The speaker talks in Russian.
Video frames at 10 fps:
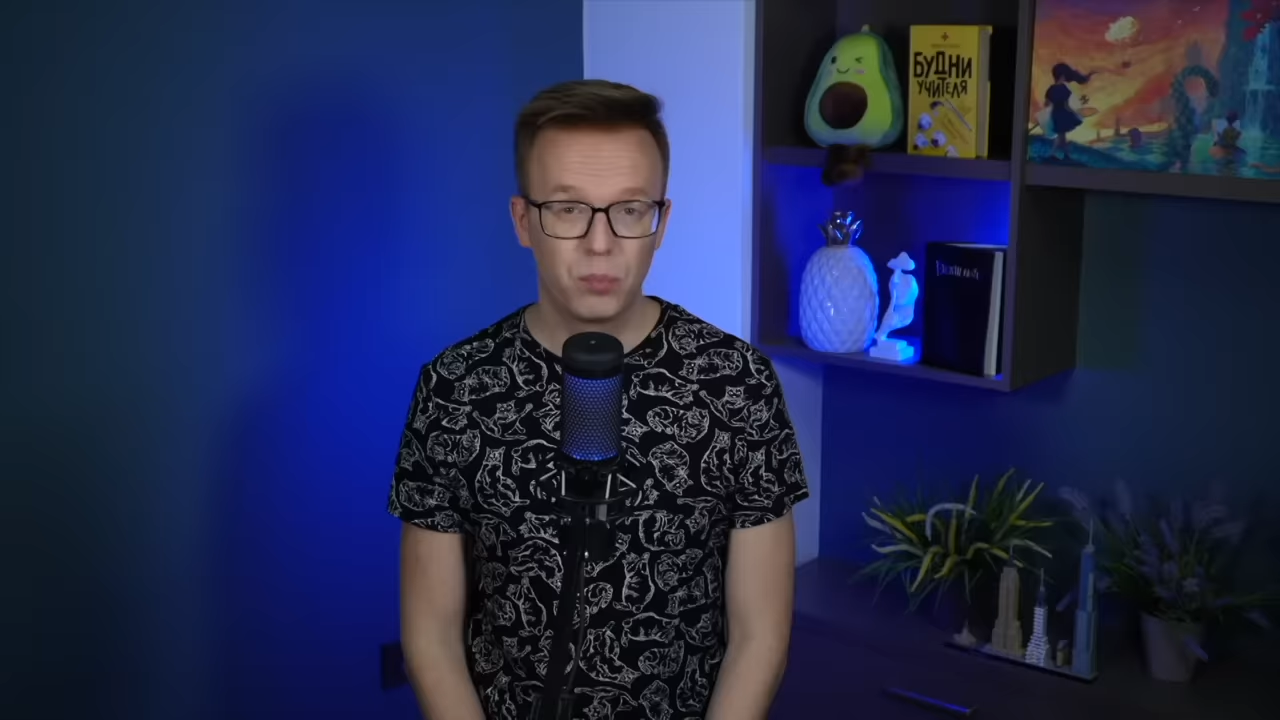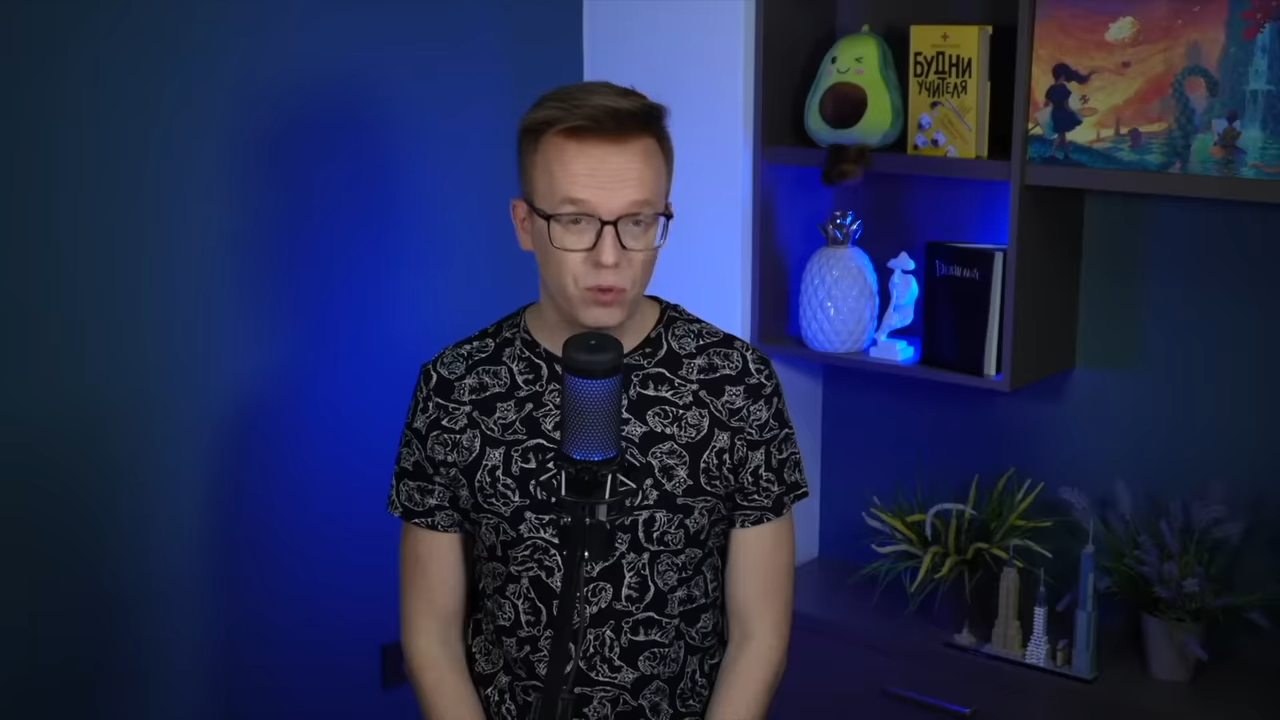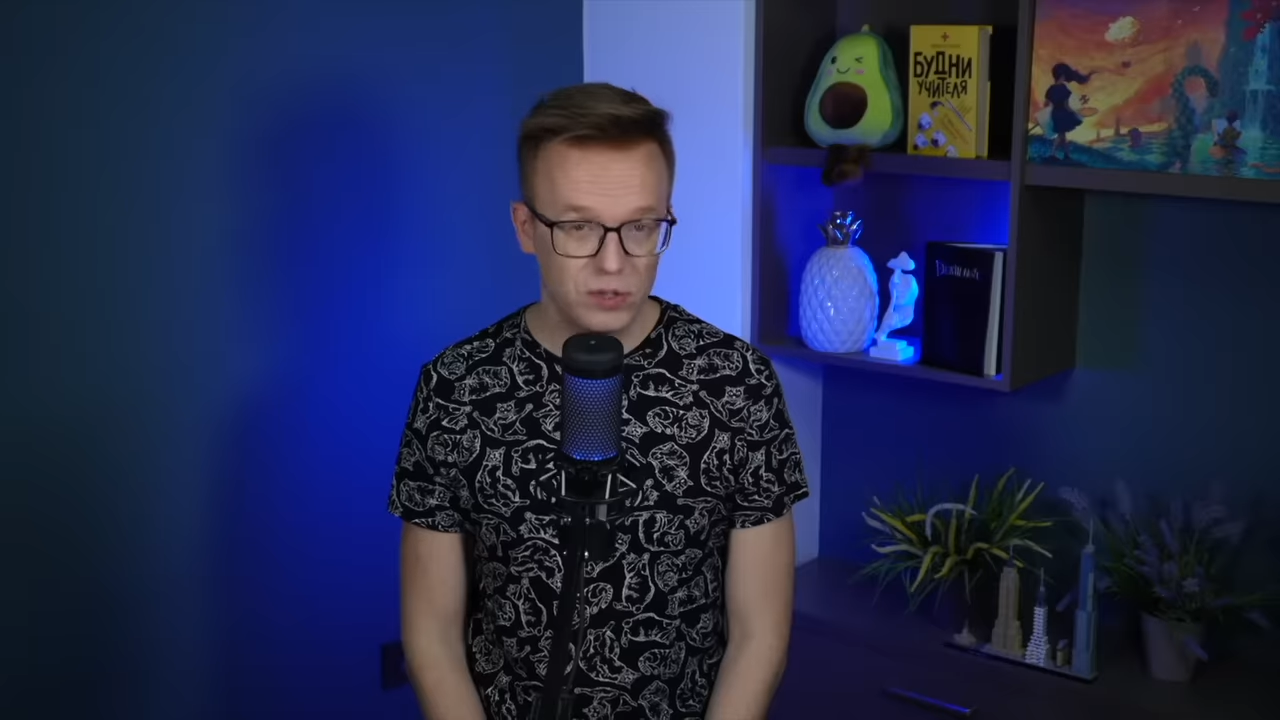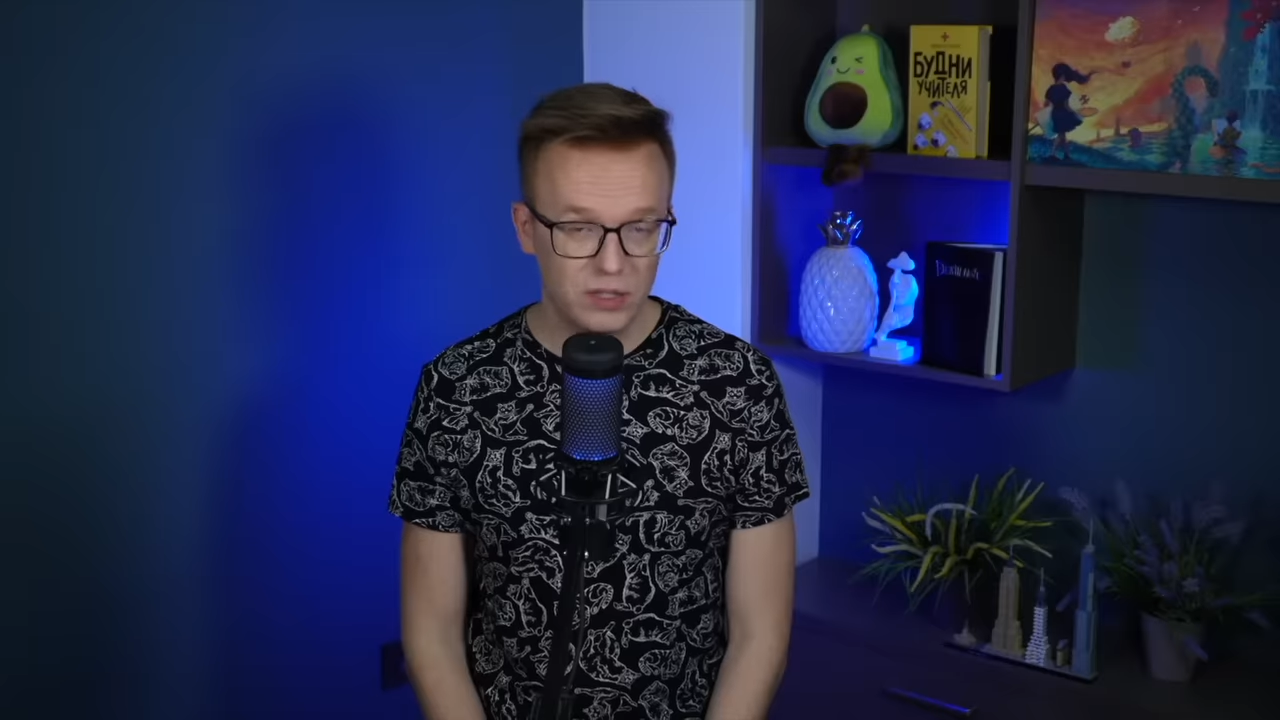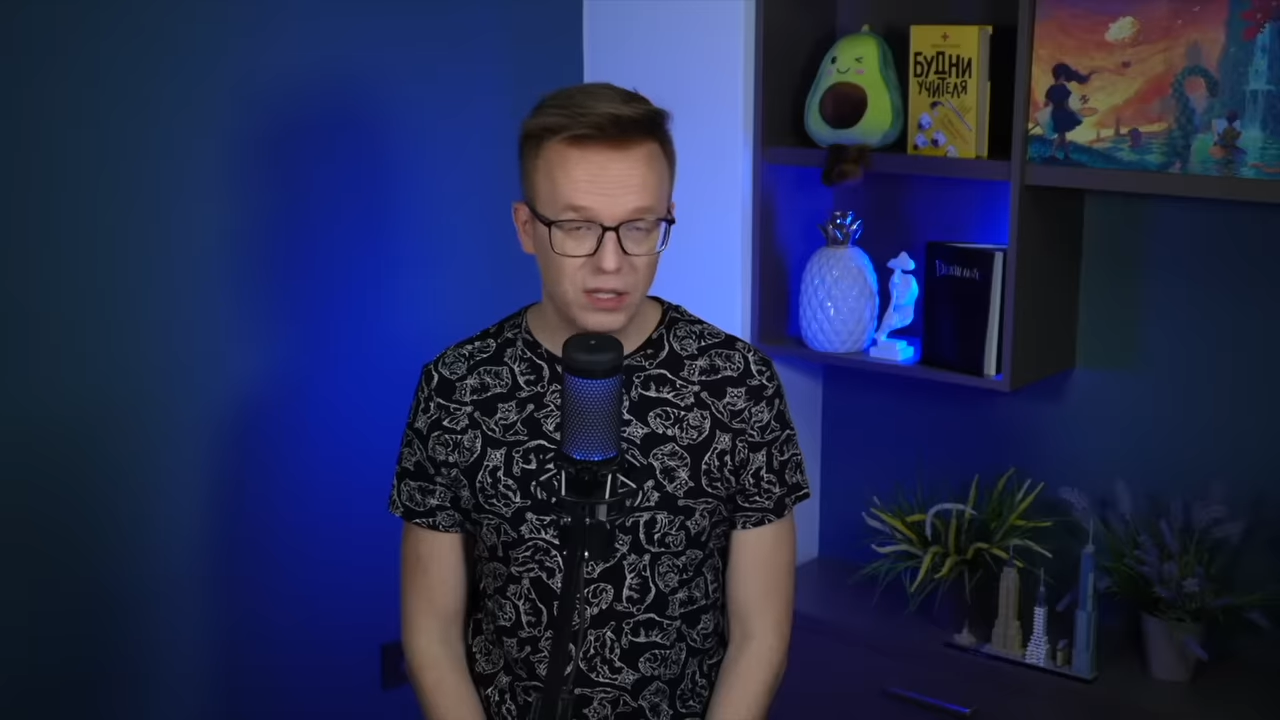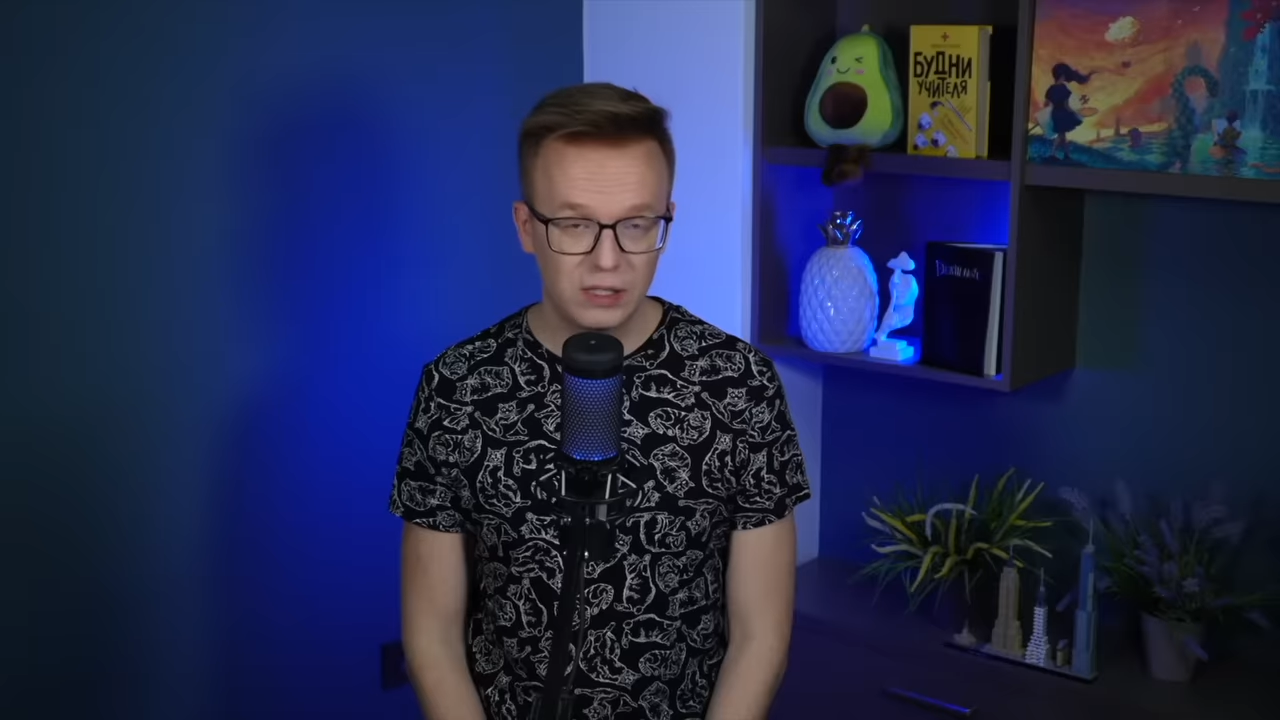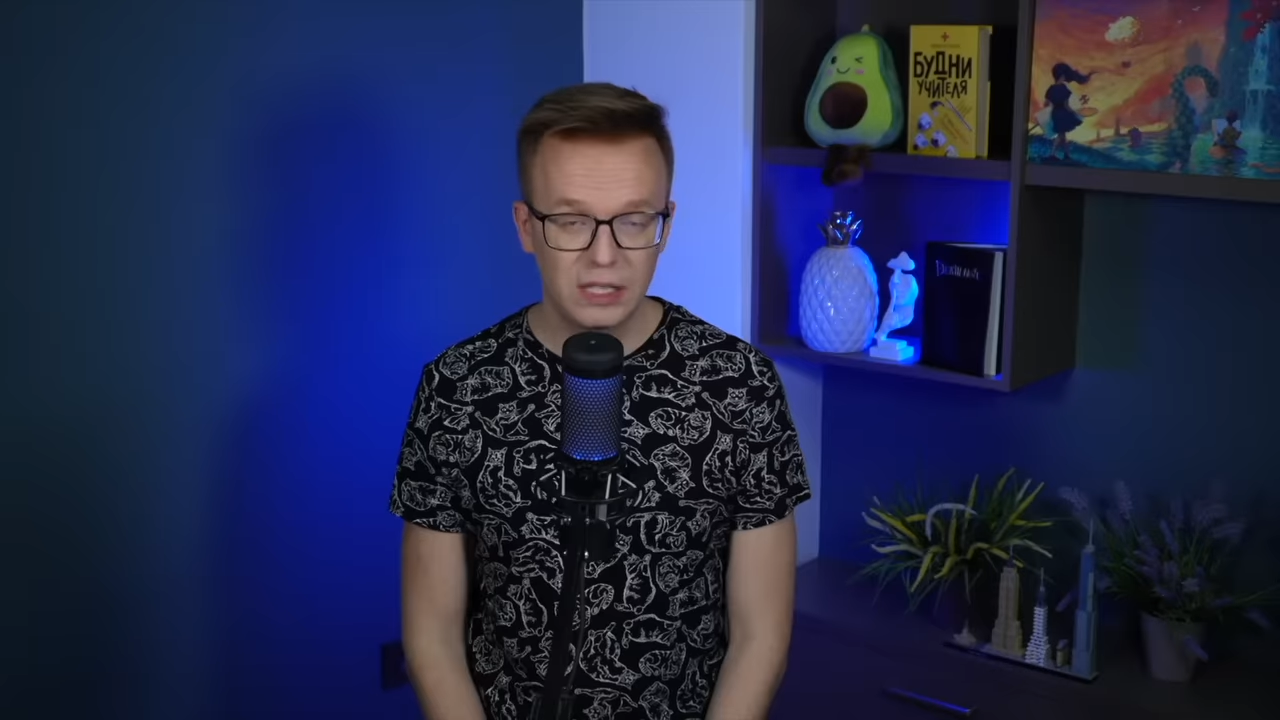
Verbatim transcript: Просто,